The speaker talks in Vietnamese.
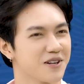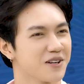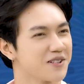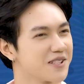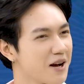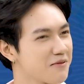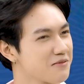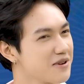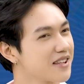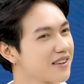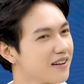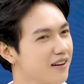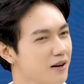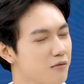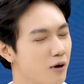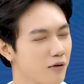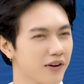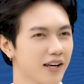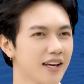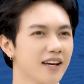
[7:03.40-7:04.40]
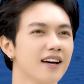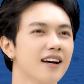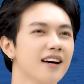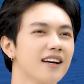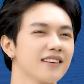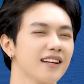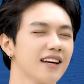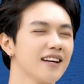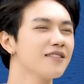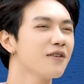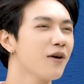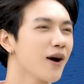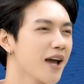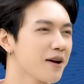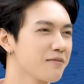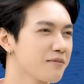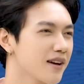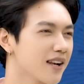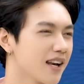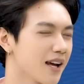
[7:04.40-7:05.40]
chưa dám nghĩ tới, bởi vì tính của
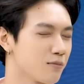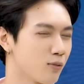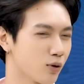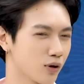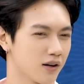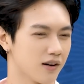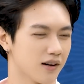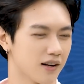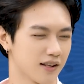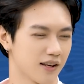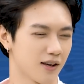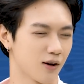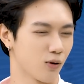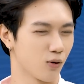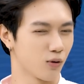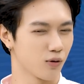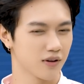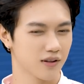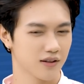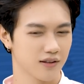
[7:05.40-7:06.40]
em ấy là một người kiểu